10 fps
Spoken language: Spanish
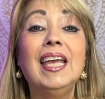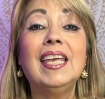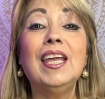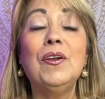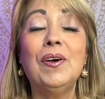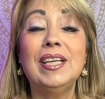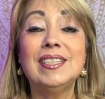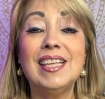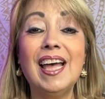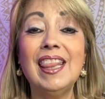que nos
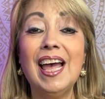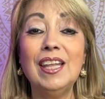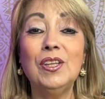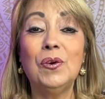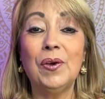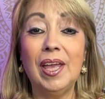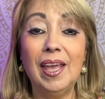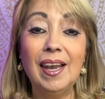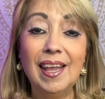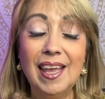está dando
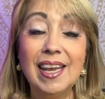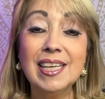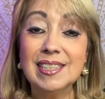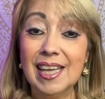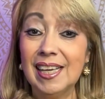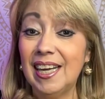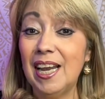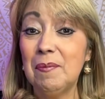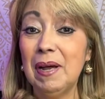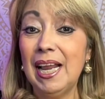Él en esta
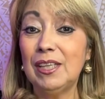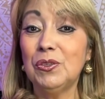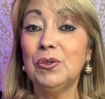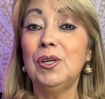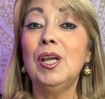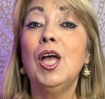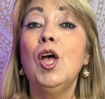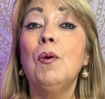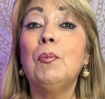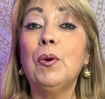gran maratón,
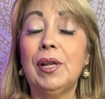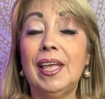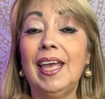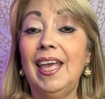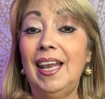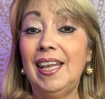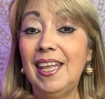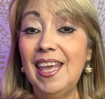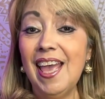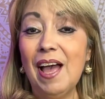porque el
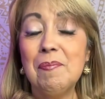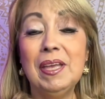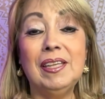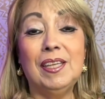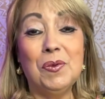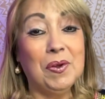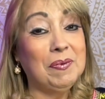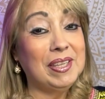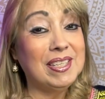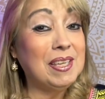día
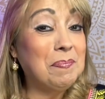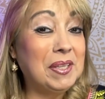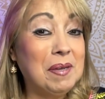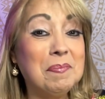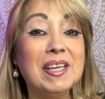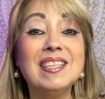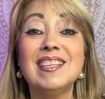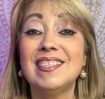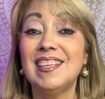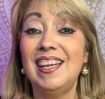29 de septiembre
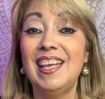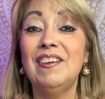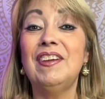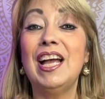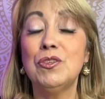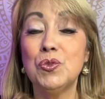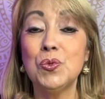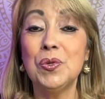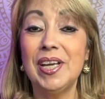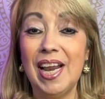se celebra
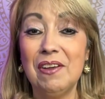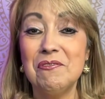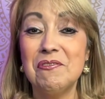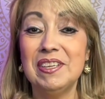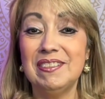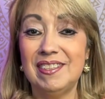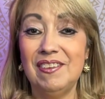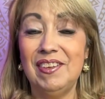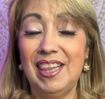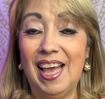su gran
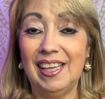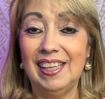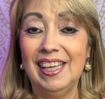festividad